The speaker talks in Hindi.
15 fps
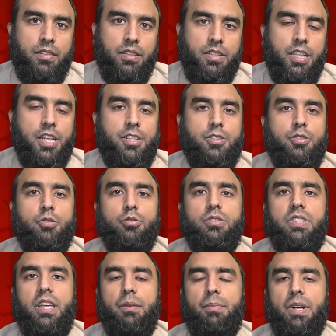कि ट्रूथ
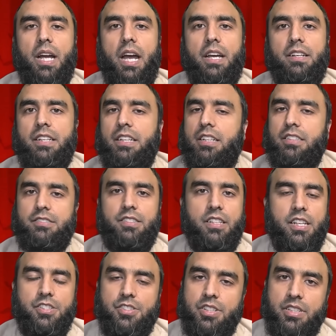के बगैर
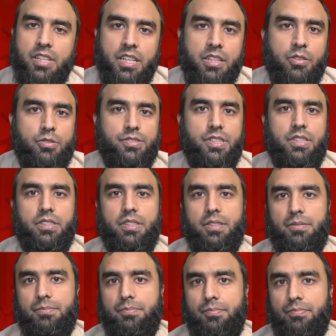रिकनसिलेशन नहीं हो सकती
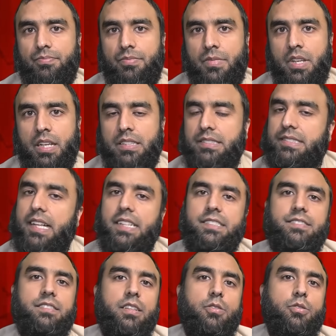सच
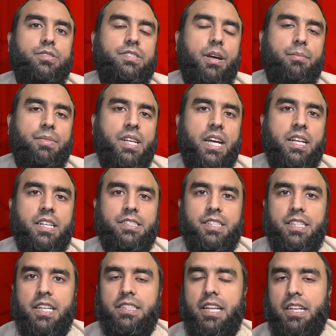जरूर सामने आना
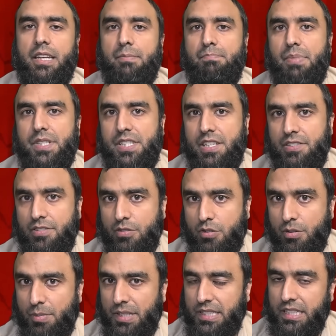चाहिए ताकि 25 करोड़
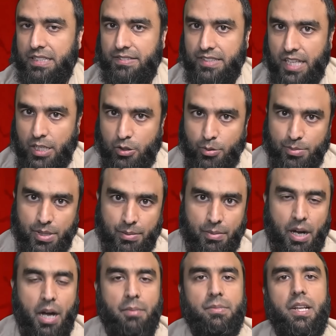में से किसी एक को भी
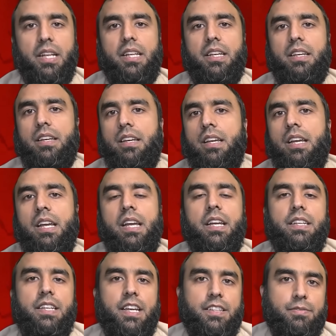अभाव ना रहे
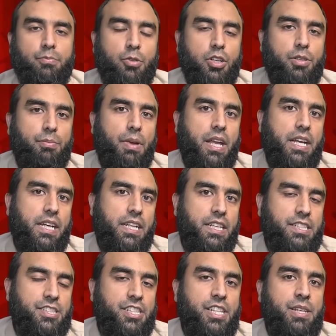कि इस मुल्क में एक
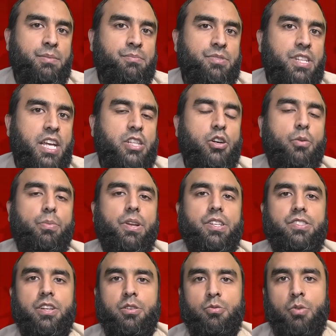रजीम चेंज
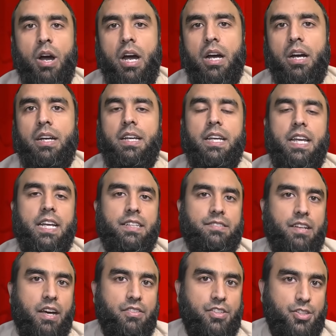ऑपरेशन हुआ एक
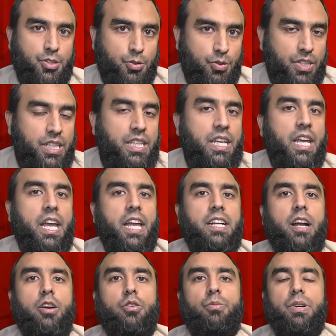साजिश हुई एक
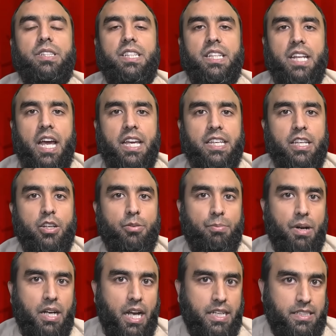हुकूमत गई और
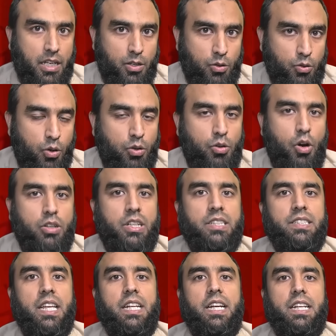बाकायदा लोगों को ऑर्डर
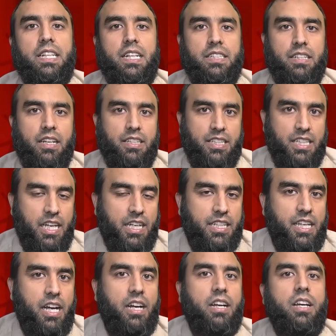देकर इकट्ठा किया
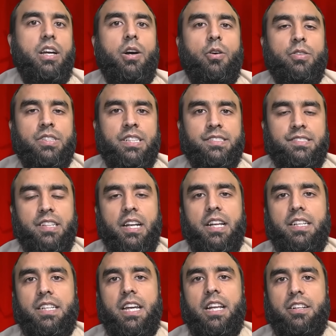गया और ये सारा
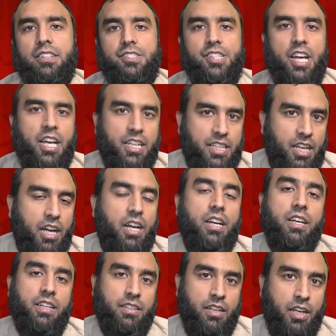खेल रचाया गया
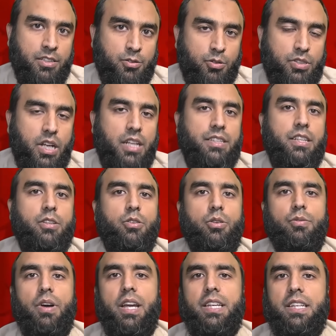रात को अदालतें
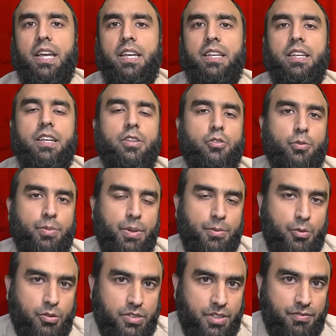खुलवाई गई सुप्रीम
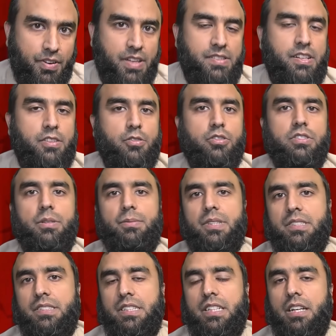कोर्ट से फैसले जोर
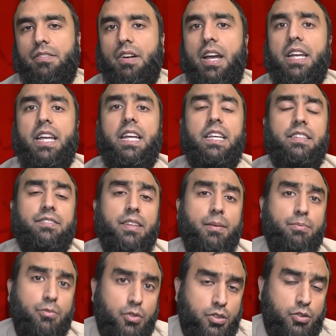जबरदस्ती करवाए गए ये
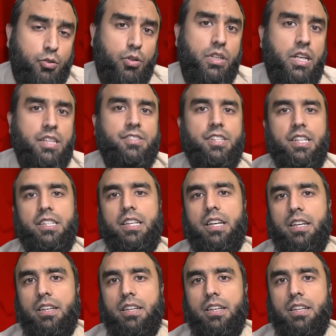सब कुछ खुलना चाहिए